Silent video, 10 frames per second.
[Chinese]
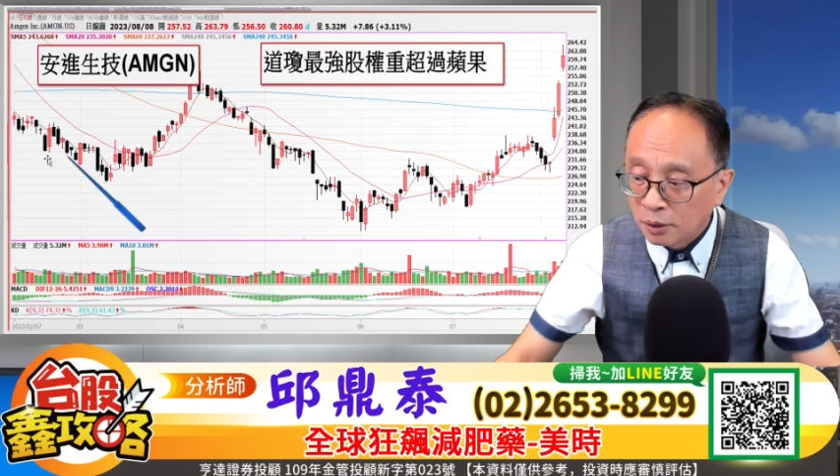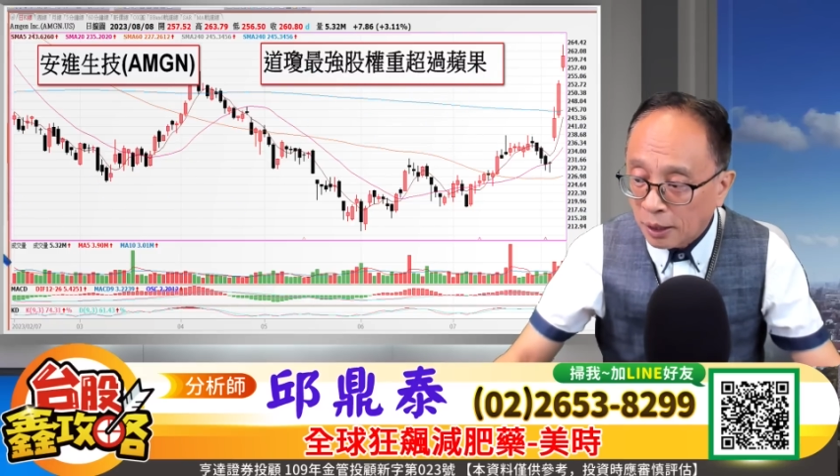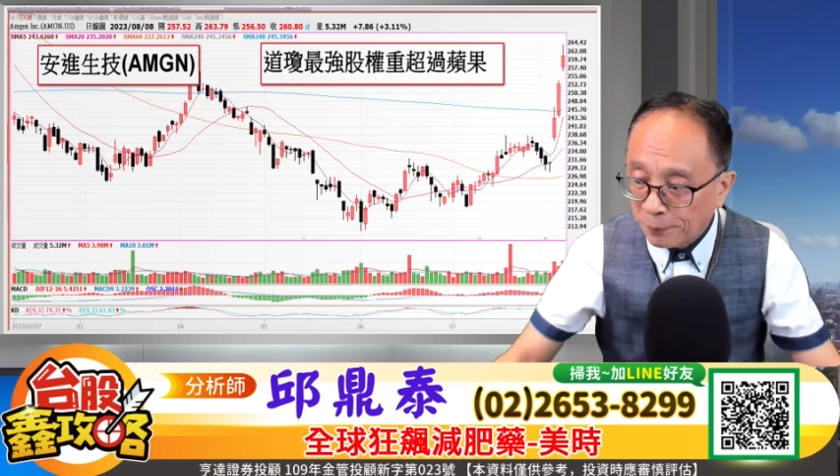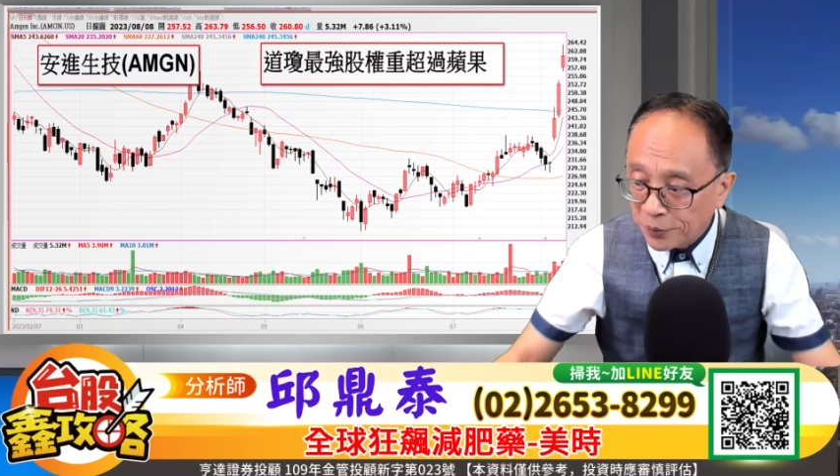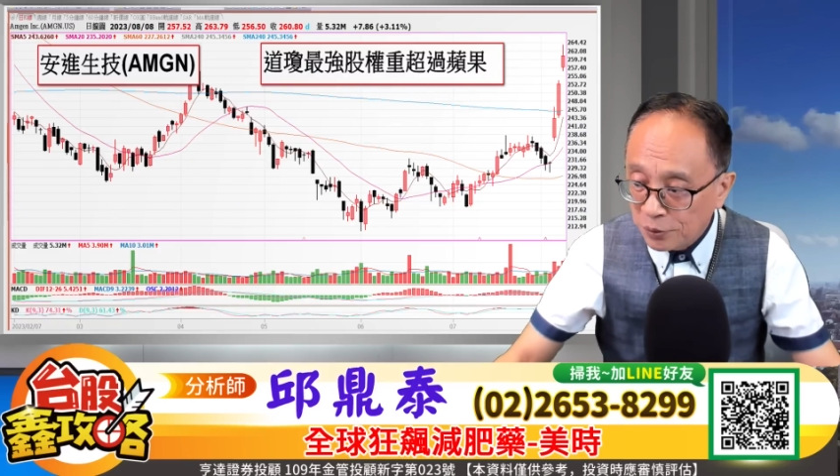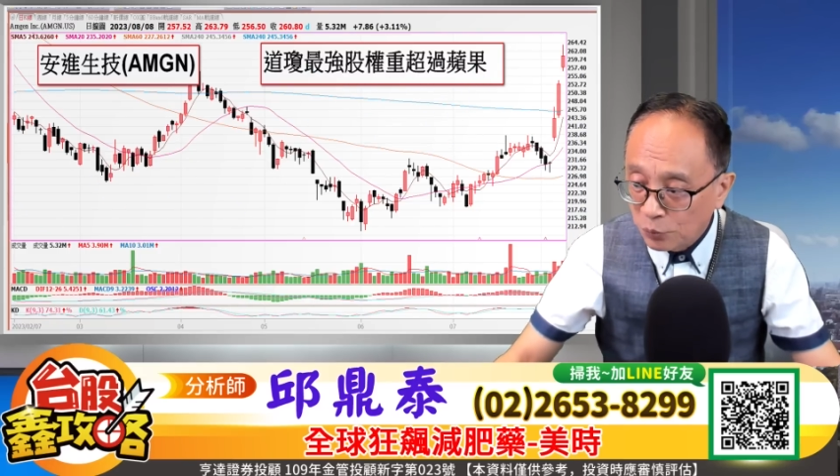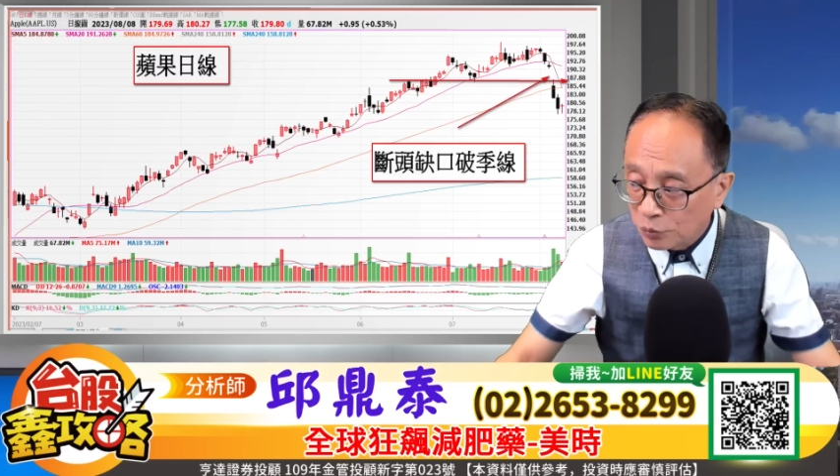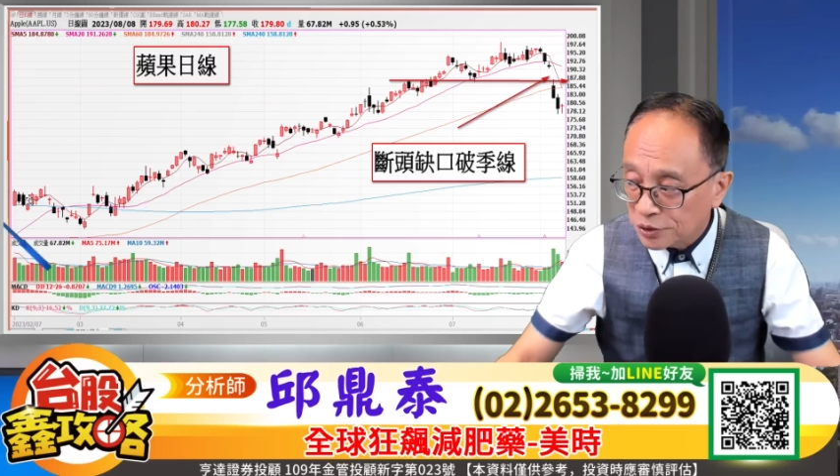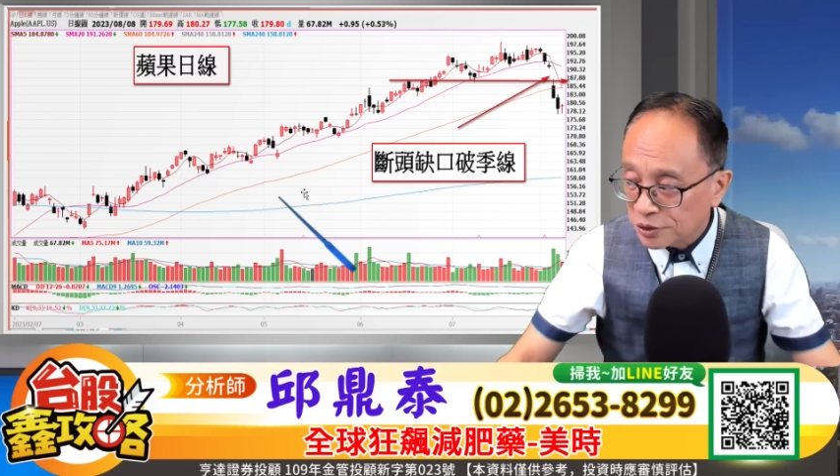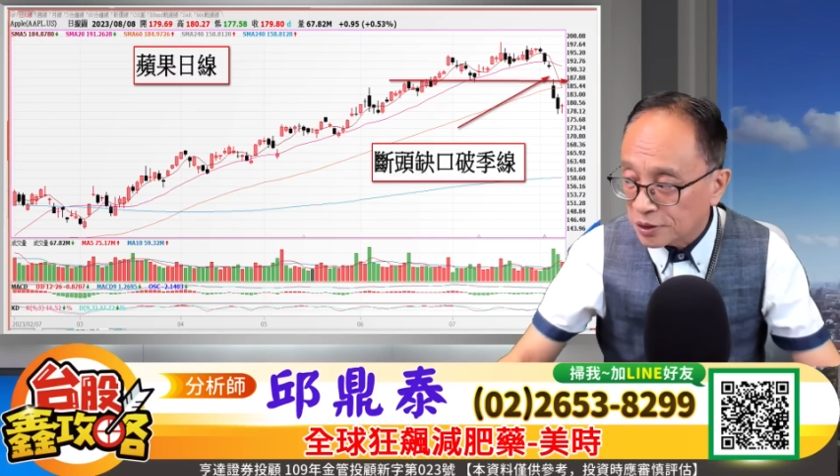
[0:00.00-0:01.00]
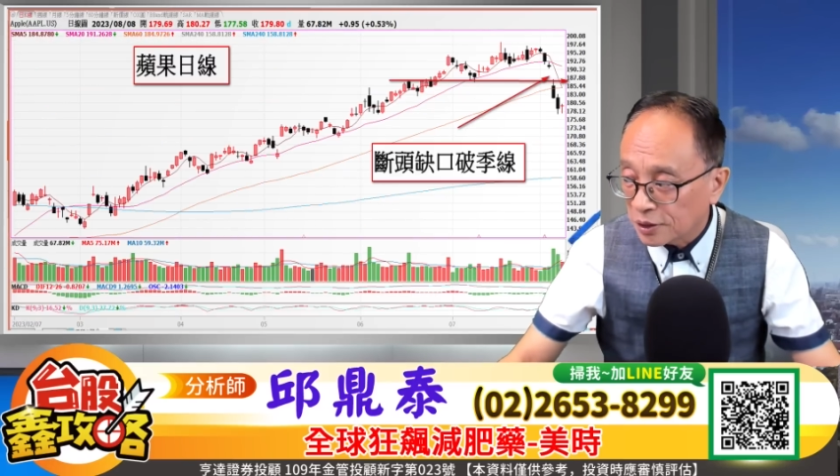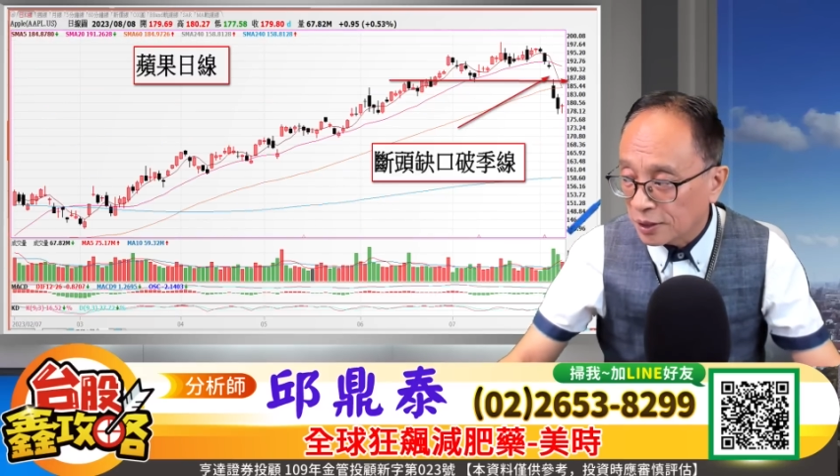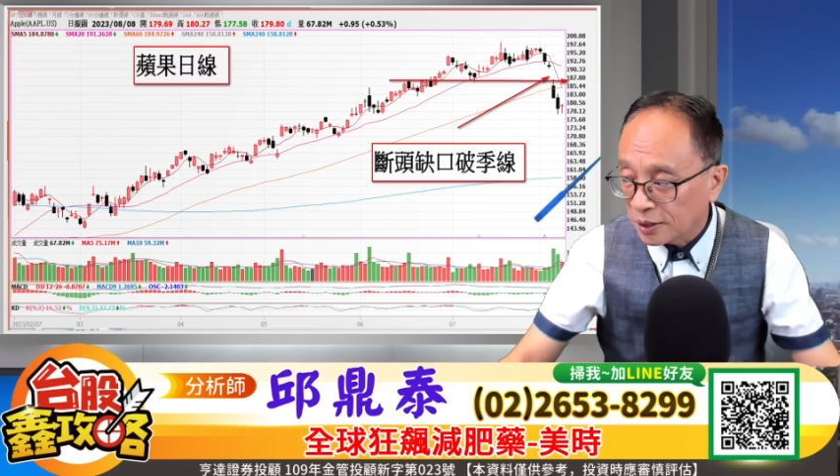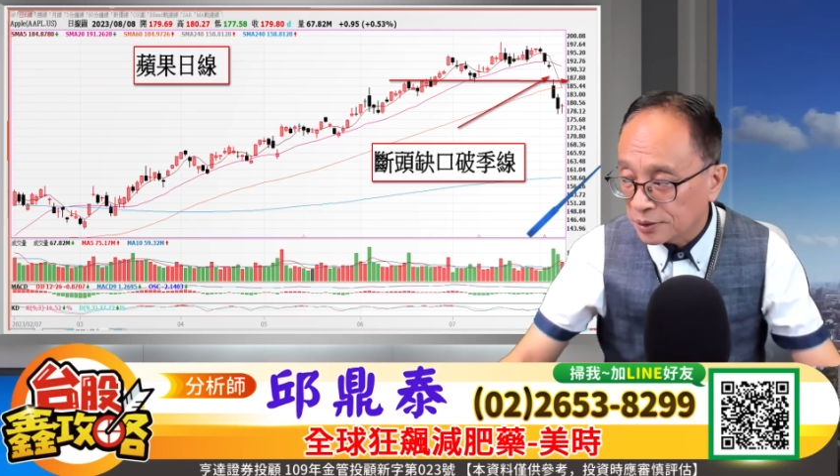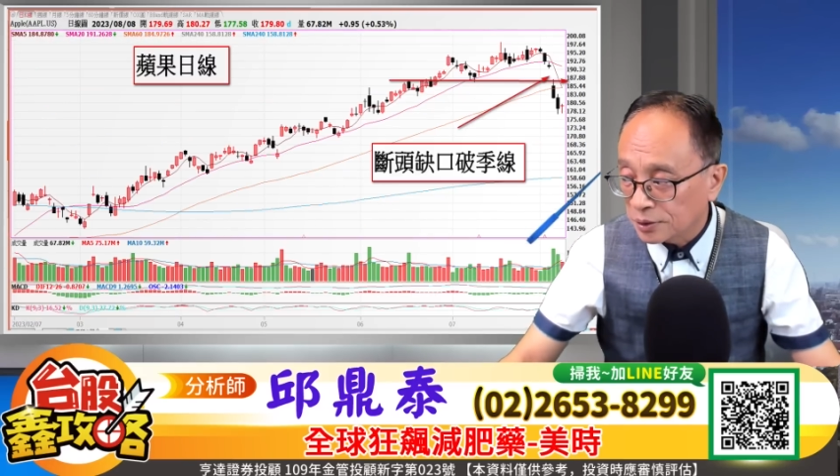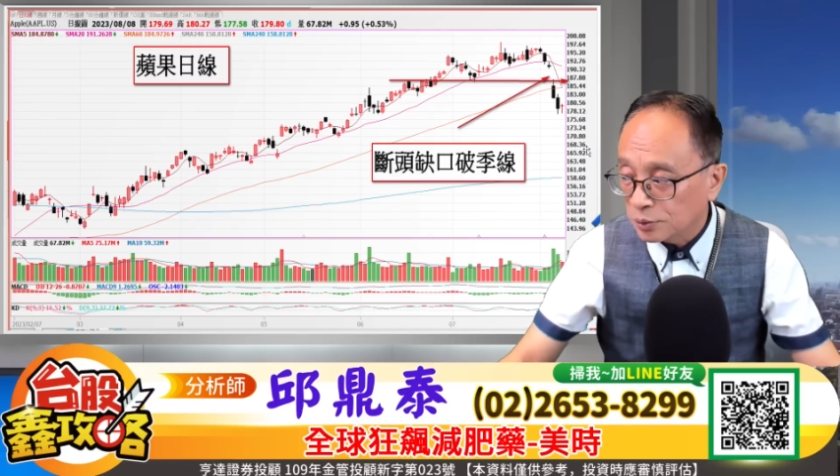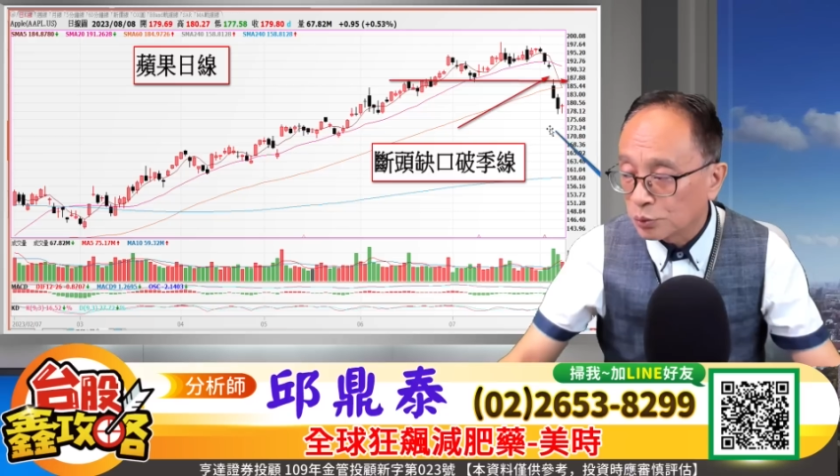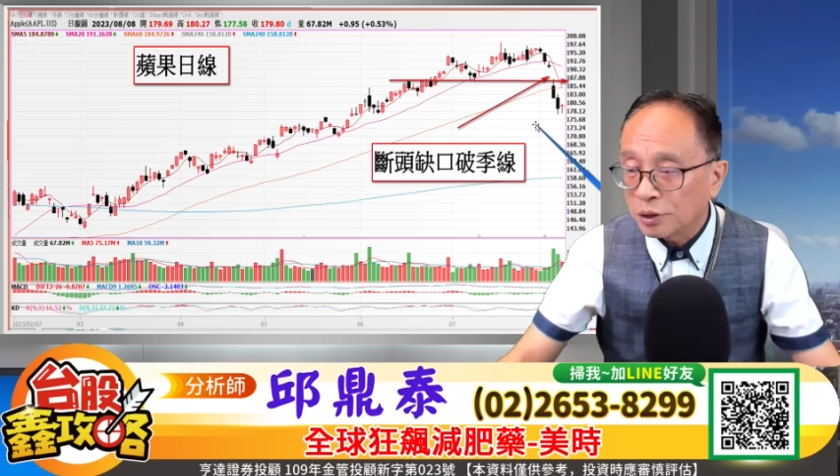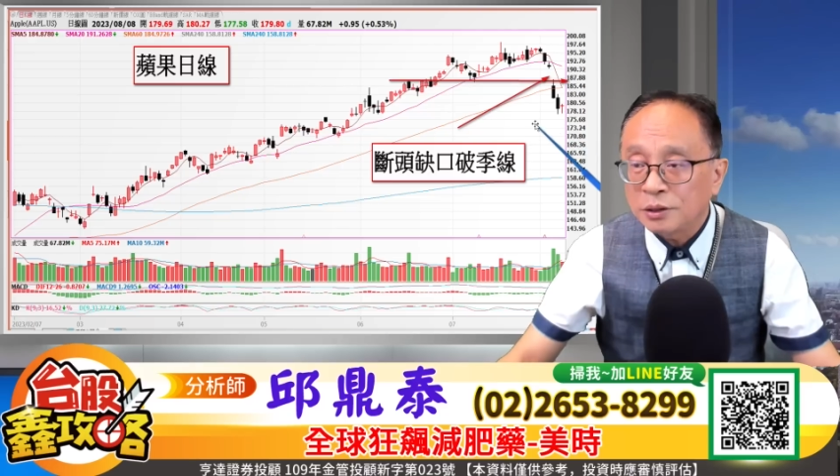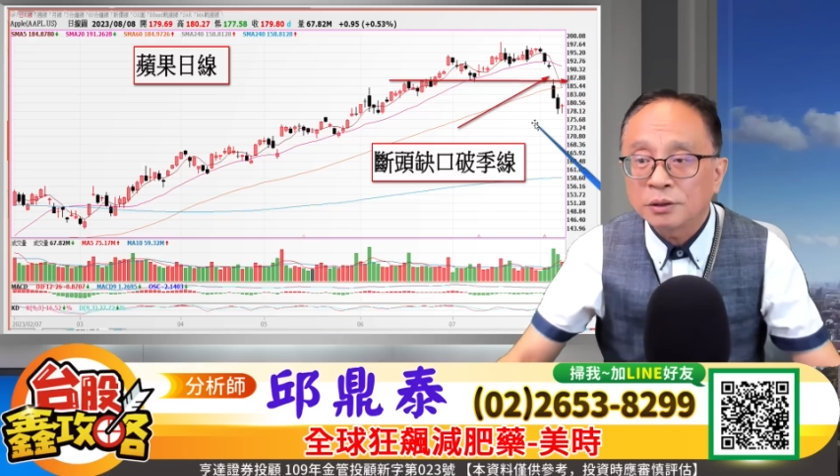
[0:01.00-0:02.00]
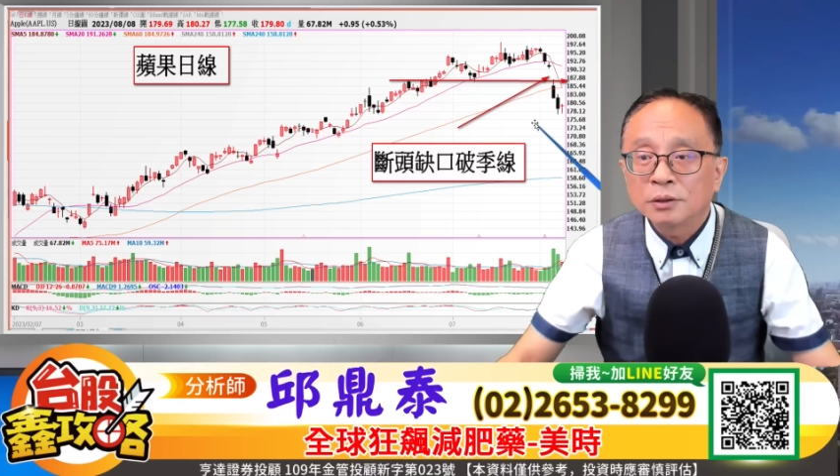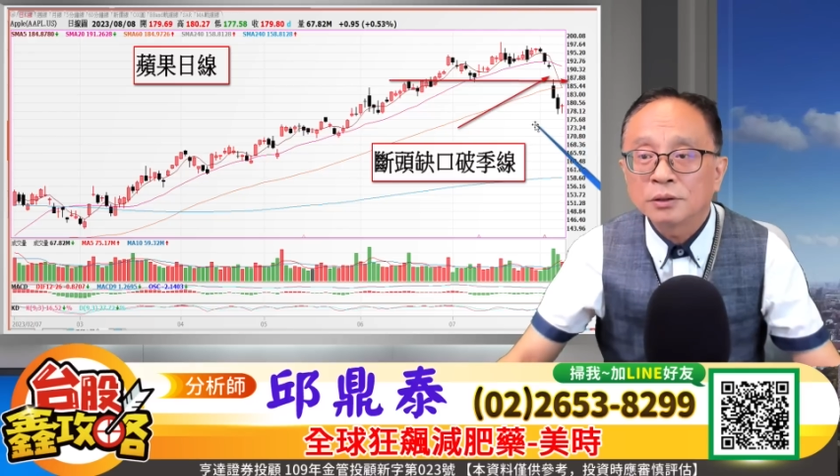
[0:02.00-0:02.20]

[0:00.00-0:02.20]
啊，苹果是这个样子，昨天